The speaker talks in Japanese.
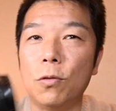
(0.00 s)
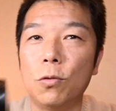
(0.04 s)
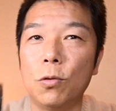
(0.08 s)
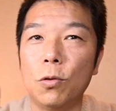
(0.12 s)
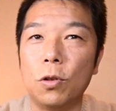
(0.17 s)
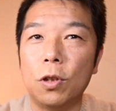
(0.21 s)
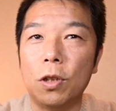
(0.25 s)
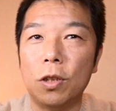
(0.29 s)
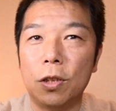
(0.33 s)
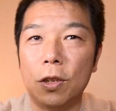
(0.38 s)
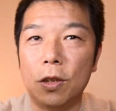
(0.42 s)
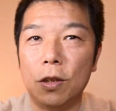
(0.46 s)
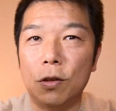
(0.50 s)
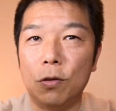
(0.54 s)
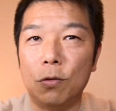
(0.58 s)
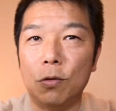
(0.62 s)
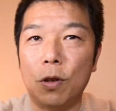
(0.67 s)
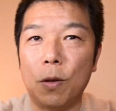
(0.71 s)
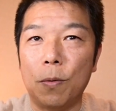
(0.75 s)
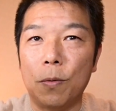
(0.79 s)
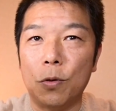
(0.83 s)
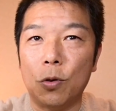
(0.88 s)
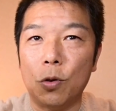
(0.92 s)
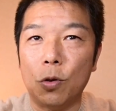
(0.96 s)
角をする
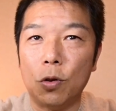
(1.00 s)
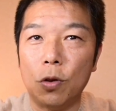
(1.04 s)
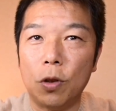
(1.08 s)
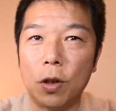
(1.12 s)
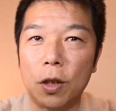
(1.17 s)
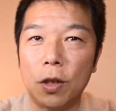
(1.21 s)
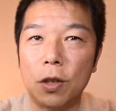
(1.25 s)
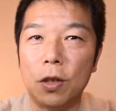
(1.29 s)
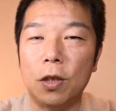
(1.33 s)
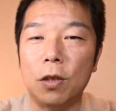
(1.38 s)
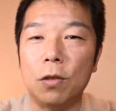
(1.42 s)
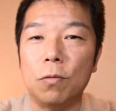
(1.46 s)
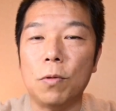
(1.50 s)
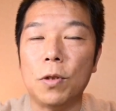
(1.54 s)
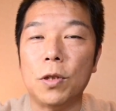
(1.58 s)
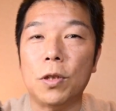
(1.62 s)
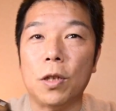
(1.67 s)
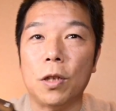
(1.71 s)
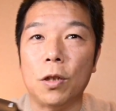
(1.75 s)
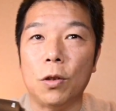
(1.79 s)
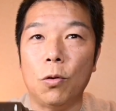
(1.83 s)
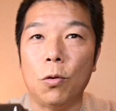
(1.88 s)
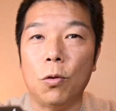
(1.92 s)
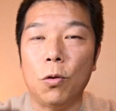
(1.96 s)
ためにちょっとだけ縮みまし
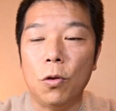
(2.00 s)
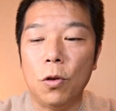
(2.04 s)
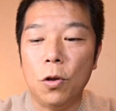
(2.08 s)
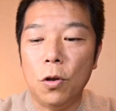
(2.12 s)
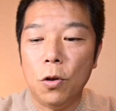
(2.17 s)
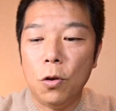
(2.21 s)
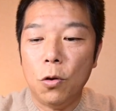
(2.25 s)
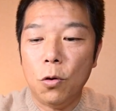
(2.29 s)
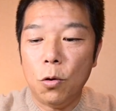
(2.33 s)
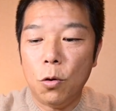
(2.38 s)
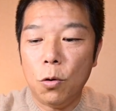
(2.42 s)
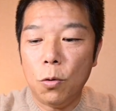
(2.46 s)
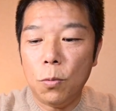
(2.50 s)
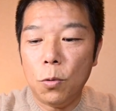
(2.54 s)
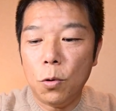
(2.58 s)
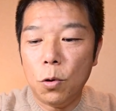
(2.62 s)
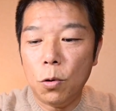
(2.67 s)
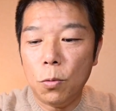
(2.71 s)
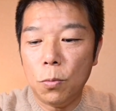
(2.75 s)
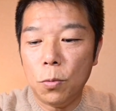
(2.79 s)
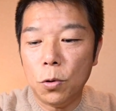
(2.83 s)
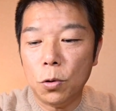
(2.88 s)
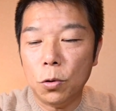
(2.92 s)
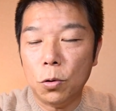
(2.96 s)
たけど、ほぼ
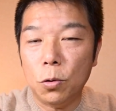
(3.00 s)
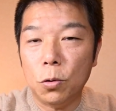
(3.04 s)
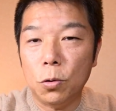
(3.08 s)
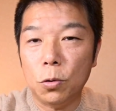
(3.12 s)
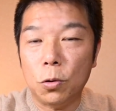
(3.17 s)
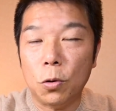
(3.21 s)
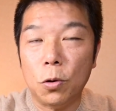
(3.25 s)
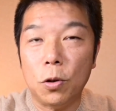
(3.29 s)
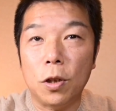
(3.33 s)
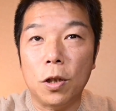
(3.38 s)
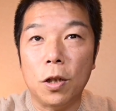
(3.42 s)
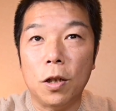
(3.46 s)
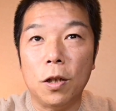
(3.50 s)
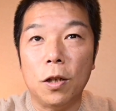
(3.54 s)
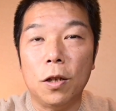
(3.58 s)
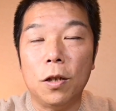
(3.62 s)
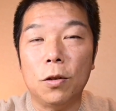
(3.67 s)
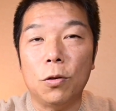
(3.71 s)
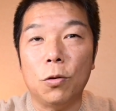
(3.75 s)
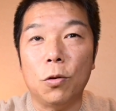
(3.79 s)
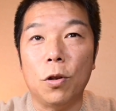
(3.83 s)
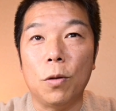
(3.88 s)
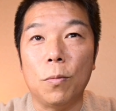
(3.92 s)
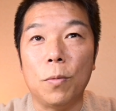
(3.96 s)
ほぼ脳トリで
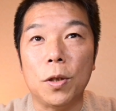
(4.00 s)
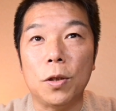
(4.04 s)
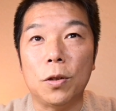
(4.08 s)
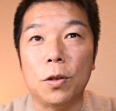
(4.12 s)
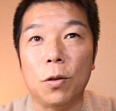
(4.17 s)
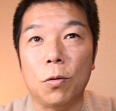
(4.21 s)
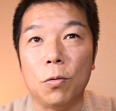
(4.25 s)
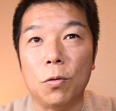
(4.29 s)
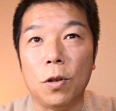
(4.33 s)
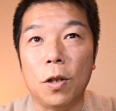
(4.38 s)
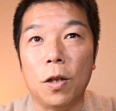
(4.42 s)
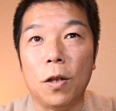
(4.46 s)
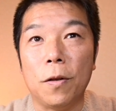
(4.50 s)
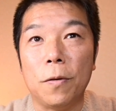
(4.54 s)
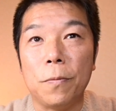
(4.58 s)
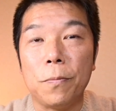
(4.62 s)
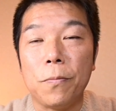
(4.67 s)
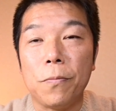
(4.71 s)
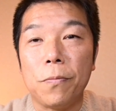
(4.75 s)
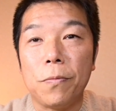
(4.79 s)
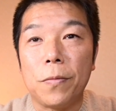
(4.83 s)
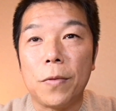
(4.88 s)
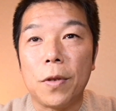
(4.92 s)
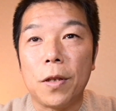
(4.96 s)
ね、撮れましたので、
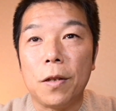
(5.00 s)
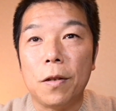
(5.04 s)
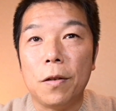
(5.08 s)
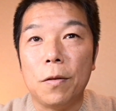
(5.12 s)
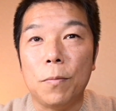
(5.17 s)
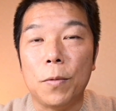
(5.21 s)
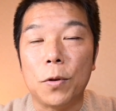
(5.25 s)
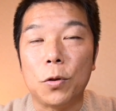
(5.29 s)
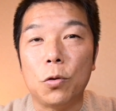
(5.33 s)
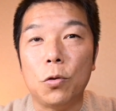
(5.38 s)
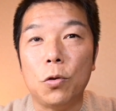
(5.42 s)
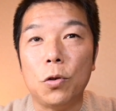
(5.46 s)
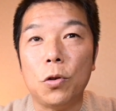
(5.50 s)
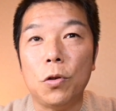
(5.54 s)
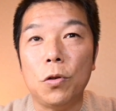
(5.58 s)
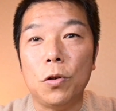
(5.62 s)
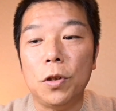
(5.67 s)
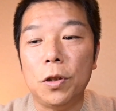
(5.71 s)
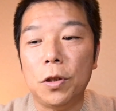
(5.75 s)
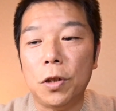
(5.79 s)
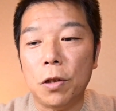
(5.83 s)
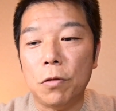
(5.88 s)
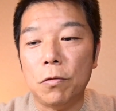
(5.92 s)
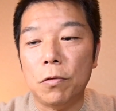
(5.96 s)
まあ、その距離
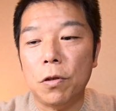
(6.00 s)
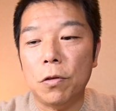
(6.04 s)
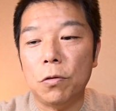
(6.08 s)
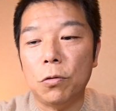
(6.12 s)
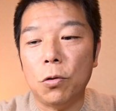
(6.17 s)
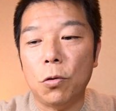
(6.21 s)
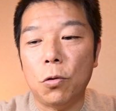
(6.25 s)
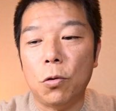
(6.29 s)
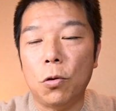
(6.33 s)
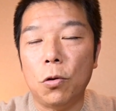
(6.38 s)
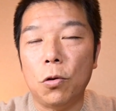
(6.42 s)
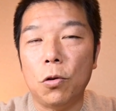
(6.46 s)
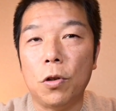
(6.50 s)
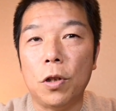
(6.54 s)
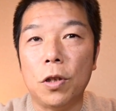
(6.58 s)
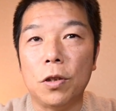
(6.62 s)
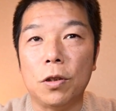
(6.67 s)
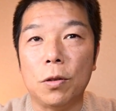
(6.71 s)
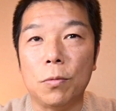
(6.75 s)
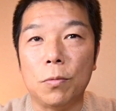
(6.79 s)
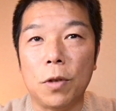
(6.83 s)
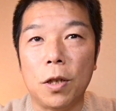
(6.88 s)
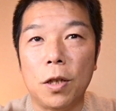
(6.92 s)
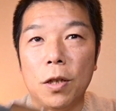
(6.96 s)
に来てくれると、この
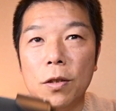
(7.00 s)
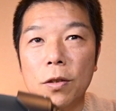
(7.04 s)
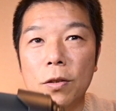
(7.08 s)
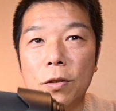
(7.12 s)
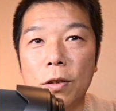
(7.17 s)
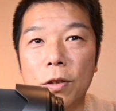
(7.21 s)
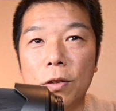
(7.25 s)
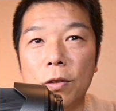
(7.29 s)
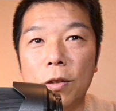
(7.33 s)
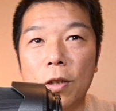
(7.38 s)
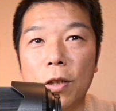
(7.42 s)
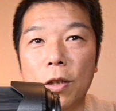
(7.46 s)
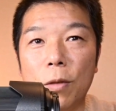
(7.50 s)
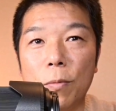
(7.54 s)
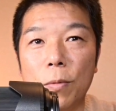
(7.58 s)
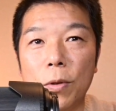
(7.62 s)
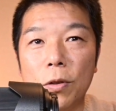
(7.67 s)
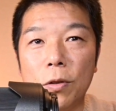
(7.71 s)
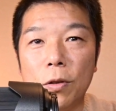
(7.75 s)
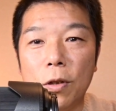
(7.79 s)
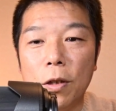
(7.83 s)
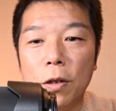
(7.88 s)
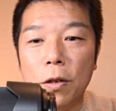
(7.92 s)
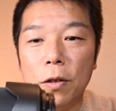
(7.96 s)
レンズもね、全然いきま
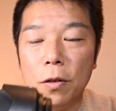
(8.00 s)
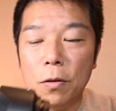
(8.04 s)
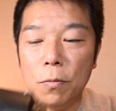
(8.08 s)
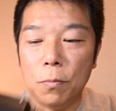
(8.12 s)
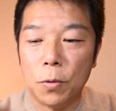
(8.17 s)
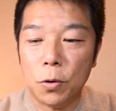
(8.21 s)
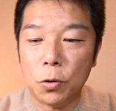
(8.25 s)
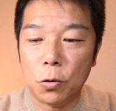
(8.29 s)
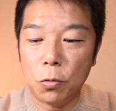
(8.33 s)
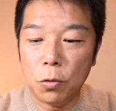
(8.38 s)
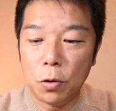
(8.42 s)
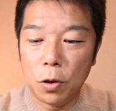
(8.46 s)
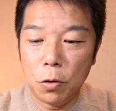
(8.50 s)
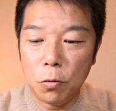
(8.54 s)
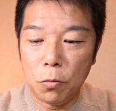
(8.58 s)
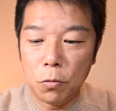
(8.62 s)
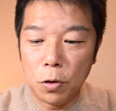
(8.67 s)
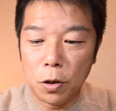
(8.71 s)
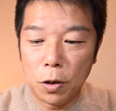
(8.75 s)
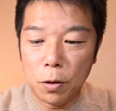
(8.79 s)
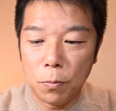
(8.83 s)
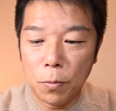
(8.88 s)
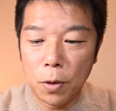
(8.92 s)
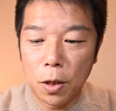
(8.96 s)
すね。まあ、そんな風
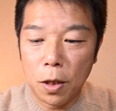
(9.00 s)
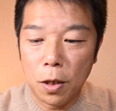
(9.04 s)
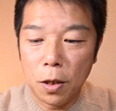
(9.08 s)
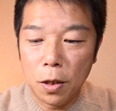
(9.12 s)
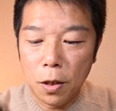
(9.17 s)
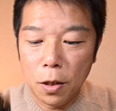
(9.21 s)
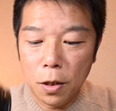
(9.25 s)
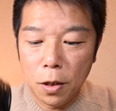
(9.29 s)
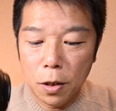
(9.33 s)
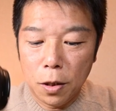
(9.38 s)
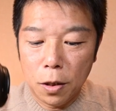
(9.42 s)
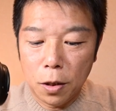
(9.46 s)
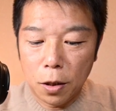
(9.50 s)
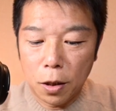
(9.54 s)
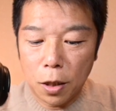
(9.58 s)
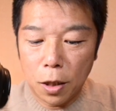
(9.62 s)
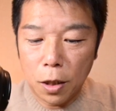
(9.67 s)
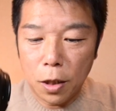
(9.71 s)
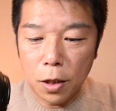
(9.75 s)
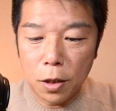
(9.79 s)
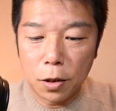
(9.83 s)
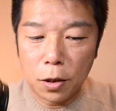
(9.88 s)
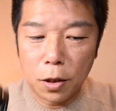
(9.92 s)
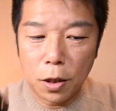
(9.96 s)
に、まあ、
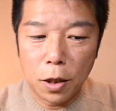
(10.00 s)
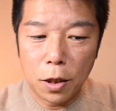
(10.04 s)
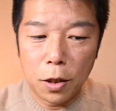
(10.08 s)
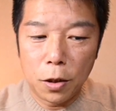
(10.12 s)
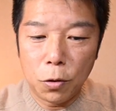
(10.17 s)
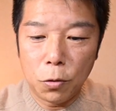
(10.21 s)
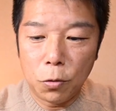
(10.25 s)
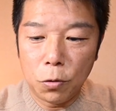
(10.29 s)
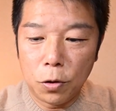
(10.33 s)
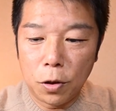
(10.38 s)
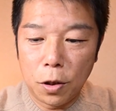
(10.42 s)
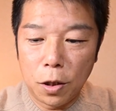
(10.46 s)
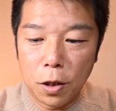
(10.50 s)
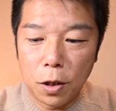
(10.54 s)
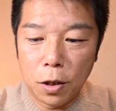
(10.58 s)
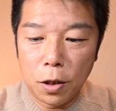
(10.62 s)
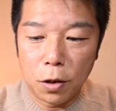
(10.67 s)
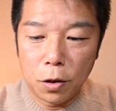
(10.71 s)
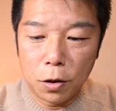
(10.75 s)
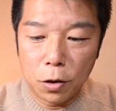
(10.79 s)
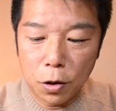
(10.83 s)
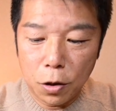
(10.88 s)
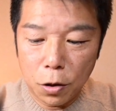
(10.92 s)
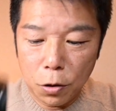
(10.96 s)
かなり軽量
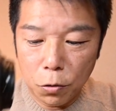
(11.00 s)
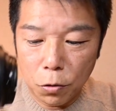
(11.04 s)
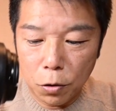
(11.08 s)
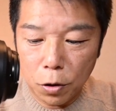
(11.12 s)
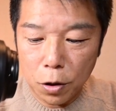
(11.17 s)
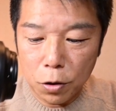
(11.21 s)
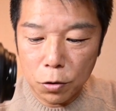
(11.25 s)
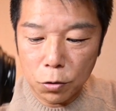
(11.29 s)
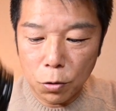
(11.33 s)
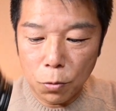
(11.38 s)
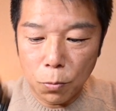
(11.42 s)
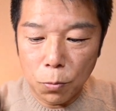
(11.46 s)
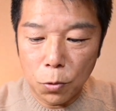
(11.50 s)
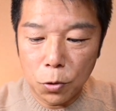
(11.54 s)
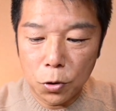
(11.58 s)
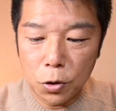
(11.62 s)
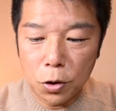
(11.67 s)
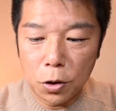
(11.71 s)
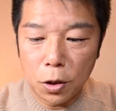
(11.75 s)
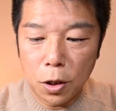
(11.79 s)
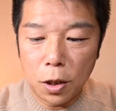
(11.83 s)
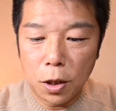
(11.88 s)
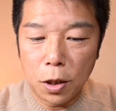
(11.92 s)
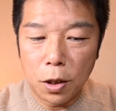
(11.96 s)
で、軽量なレンズを持
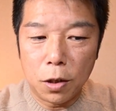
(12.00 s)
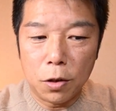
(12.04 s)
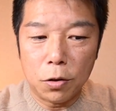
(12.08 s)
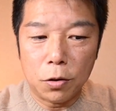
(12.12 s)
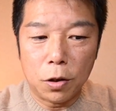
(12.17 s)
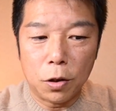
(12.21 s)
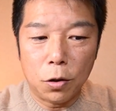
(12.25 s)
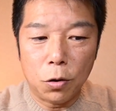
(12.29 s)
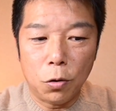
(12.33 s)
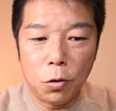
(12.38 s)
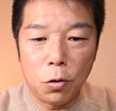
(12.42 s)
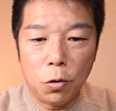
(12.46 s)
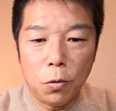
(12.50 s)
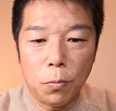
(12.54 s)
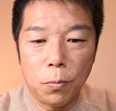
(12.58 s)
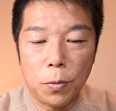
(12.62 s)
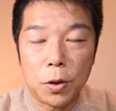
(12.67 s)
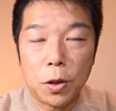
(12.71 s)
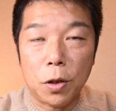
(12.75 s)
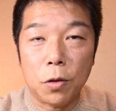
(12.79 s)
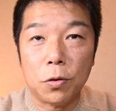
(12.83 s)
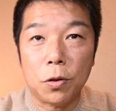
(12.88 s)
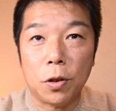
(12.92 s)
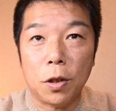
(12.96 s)
ちながらですけど、
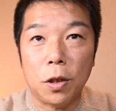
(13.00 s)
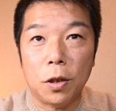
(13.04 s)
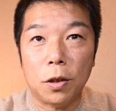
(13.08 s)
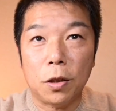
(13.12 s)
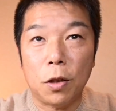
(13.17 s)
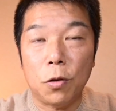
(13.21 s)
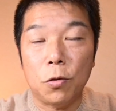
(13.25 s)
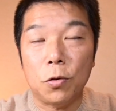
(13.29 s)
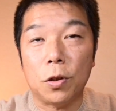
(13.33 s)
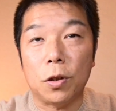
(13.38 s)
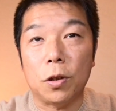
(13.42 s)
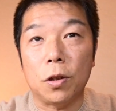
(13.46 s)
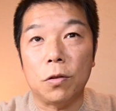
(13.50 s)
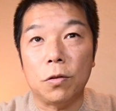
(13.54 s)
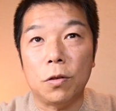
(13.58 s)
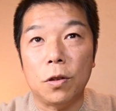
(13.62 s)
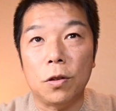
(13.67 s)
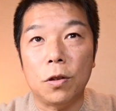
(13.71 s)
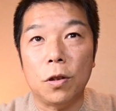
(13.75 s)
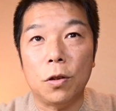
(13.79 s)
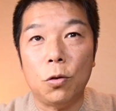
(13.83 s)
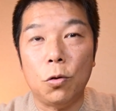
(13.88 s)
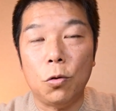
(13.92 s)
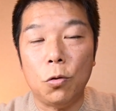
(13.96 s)
めちゃくちゃ楽しかったです
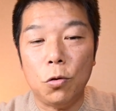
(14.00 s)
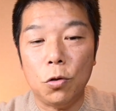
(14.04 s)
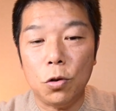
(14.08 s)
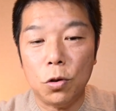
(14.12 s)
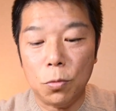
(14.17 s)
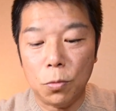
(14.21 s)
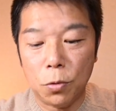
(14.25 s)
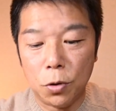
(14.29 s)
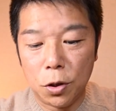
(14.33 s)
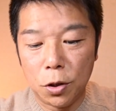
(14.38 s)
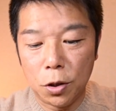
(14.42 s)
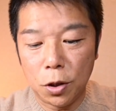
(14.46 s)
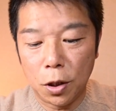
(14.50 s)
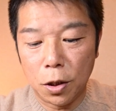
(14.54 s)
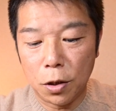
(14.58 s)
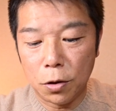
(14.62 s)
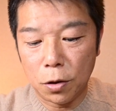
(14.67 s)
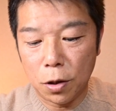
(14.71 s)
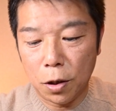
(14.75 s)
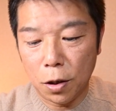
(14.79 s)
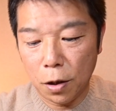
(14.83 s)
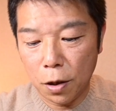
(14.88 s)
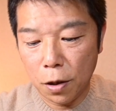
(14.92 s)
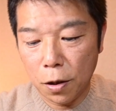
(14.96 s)
ね。Z50 もちっちゃいで
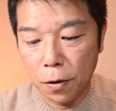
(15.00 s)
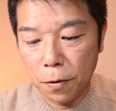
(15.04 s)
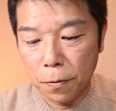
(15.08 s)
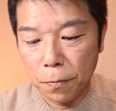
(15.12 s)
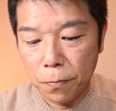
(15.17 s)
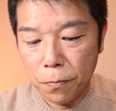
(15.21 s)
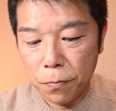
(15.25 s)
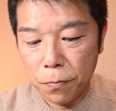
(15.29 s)
すからね。